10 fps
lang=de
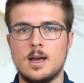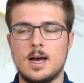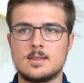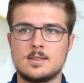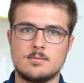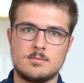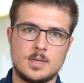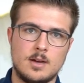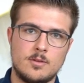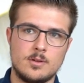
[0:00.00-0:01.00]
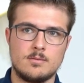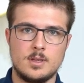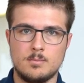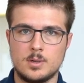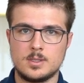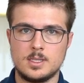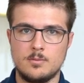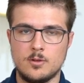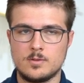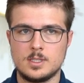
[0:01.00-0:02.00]
hat davon im
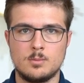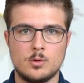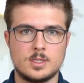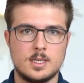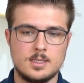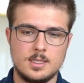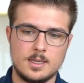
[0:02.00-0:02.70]
Prinzip 50 Prozent,